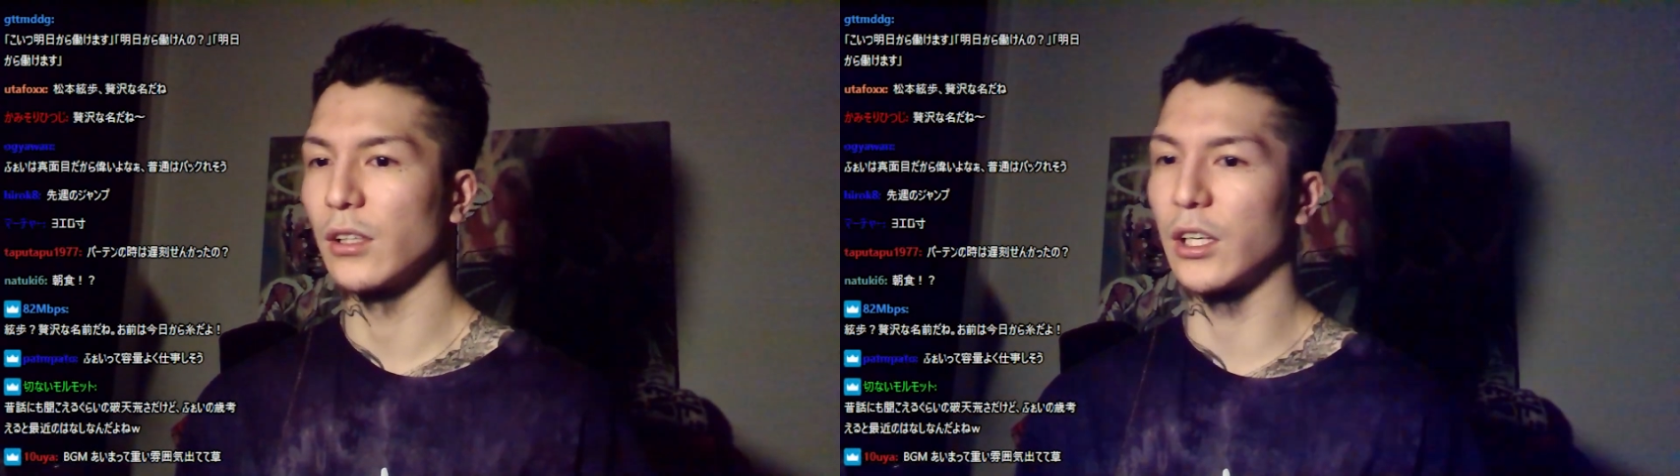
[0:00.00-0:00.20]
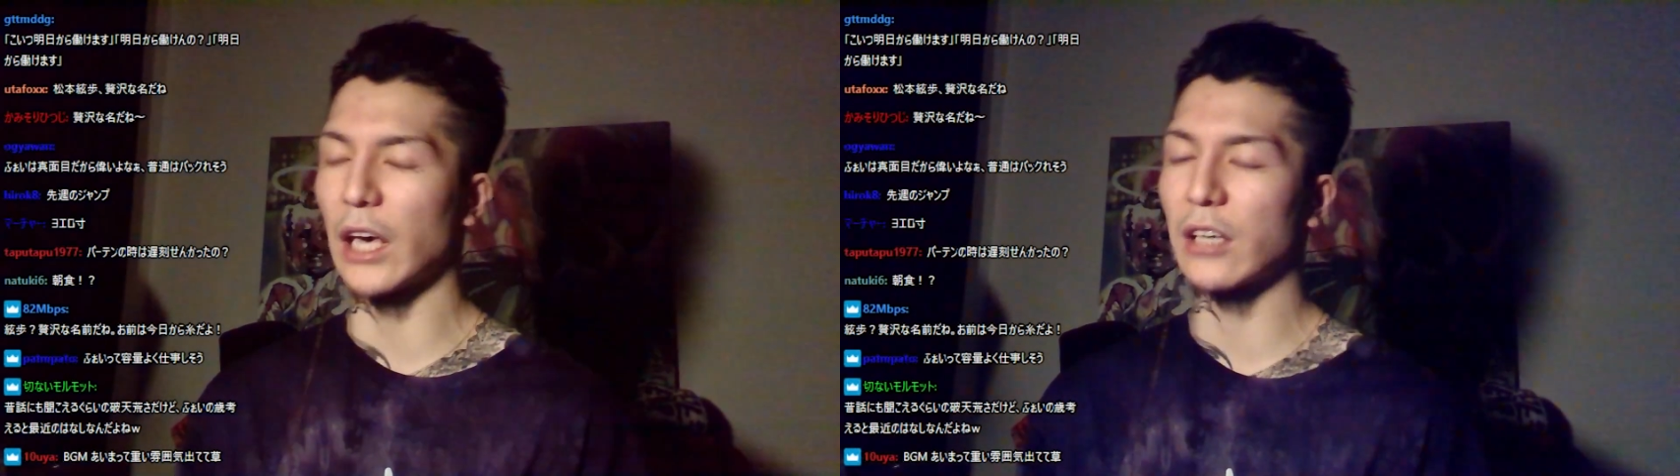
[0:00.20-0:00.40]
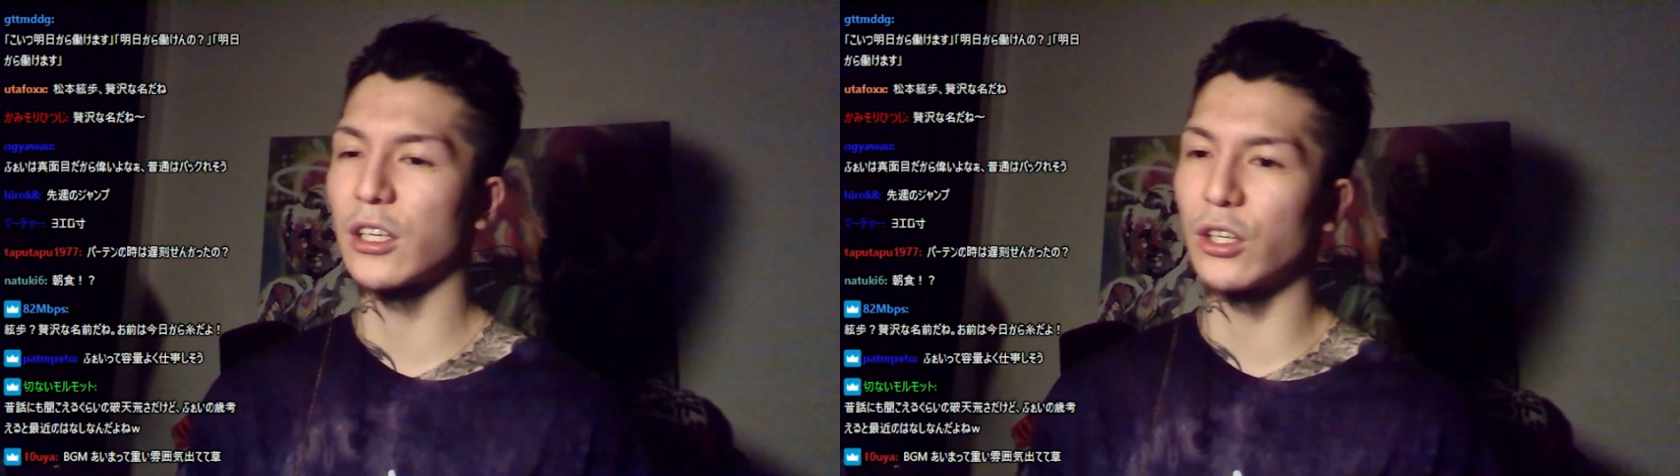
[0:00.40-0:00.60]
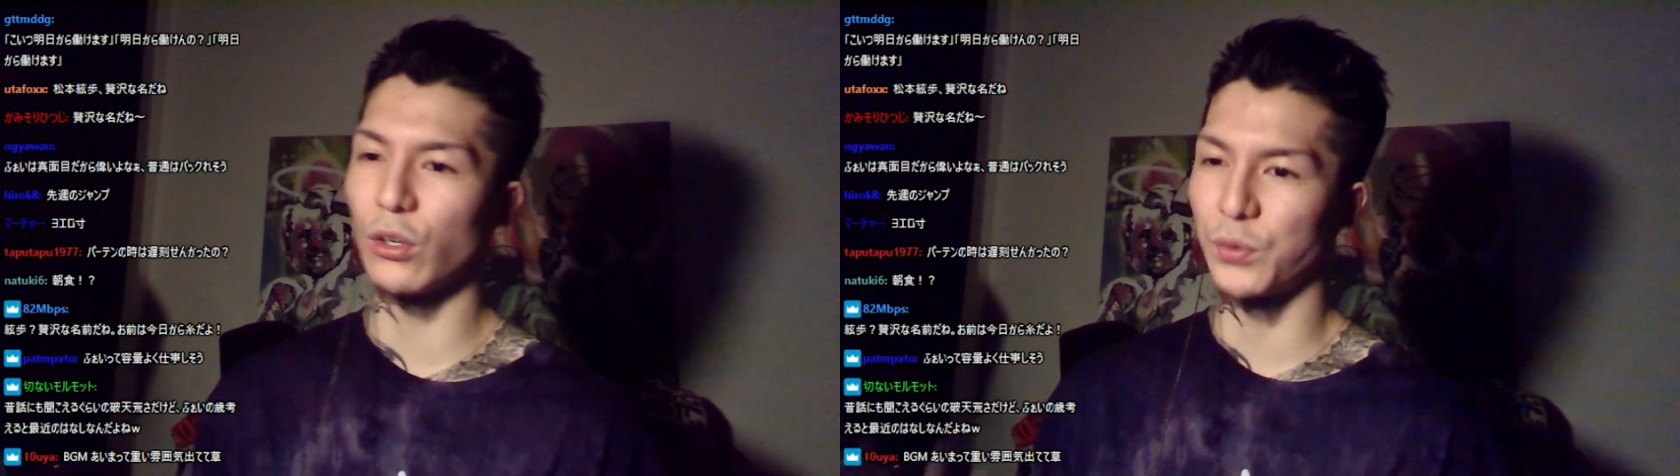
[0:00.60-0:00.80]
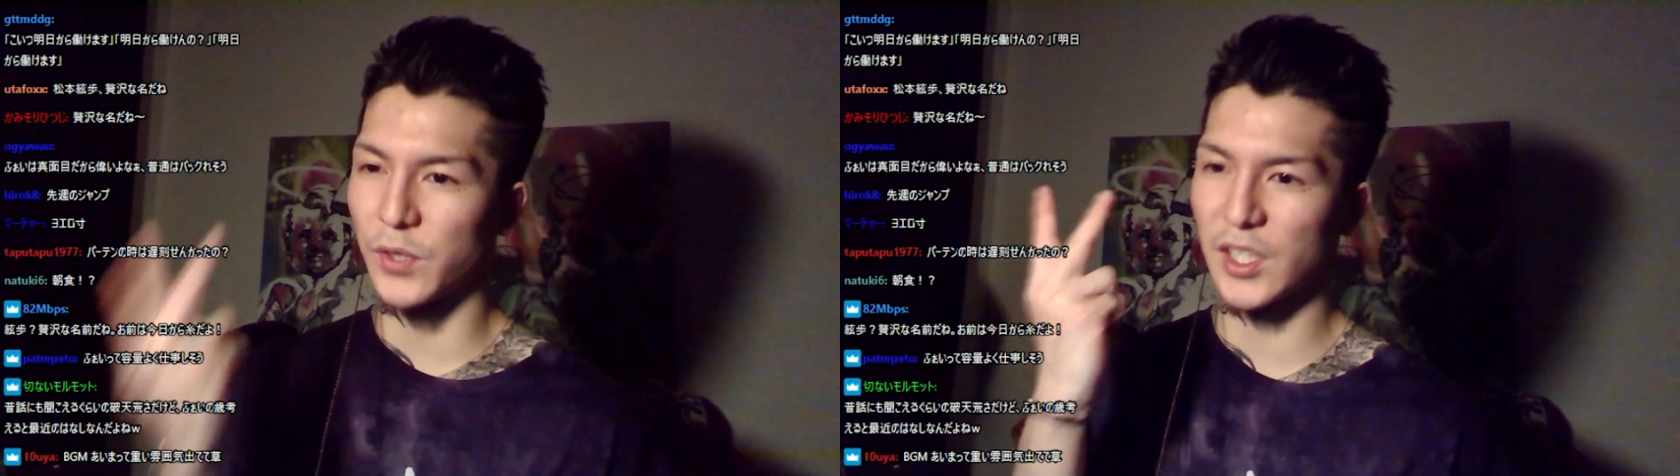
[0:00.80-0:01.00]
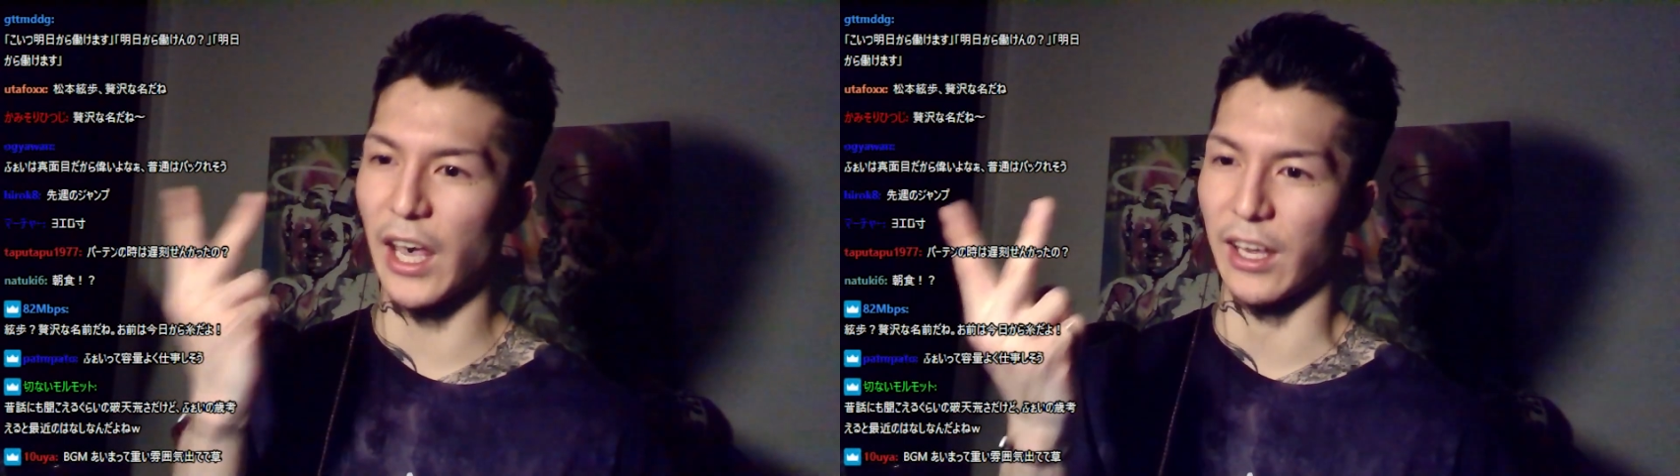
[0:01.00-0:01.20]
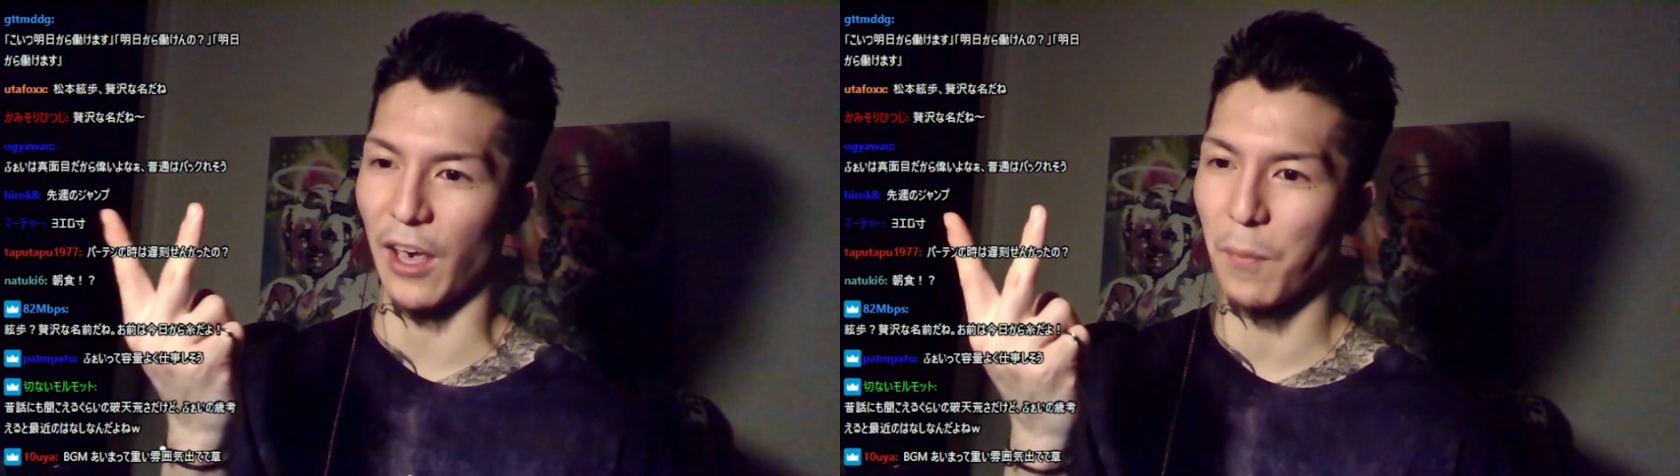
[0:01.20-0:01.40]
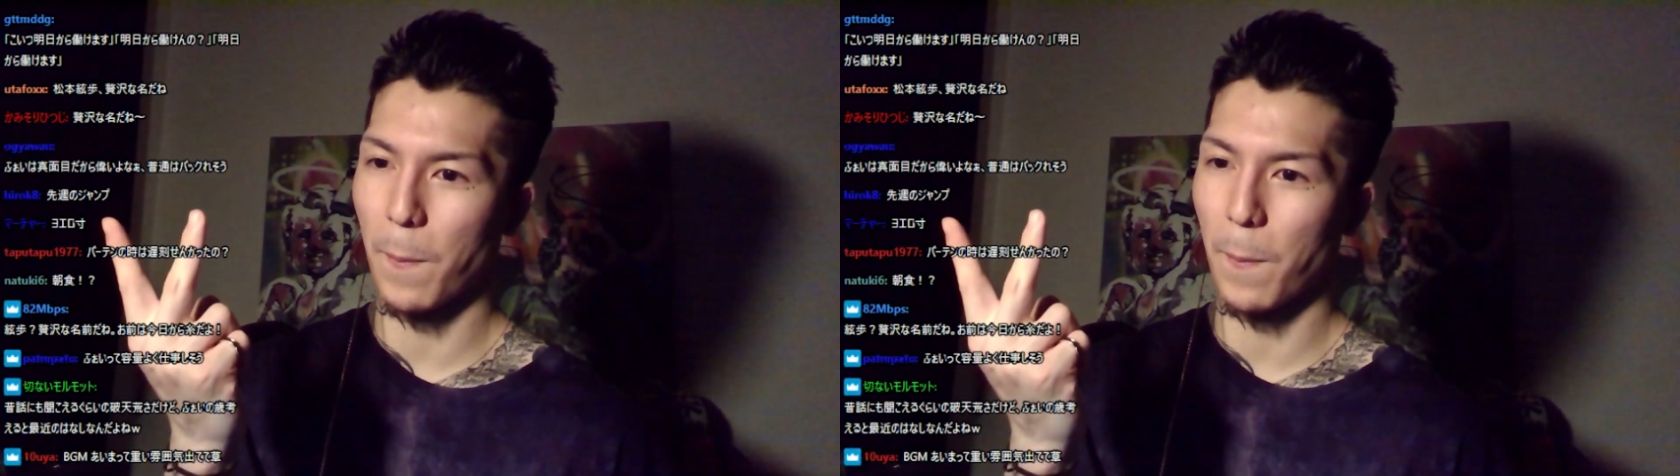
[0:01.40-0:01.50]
月給2日やけん。